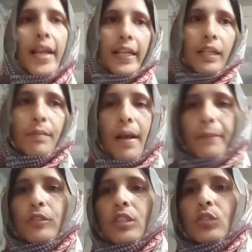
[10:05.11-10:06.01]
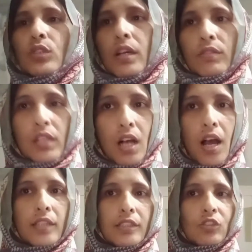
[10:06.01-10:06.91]
लेकिन मैं आपको ना उसका दिखा
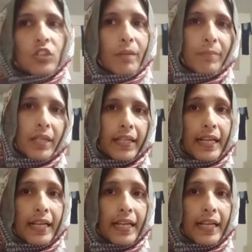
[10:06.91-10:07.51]
देती हूँ कि अम्मी ने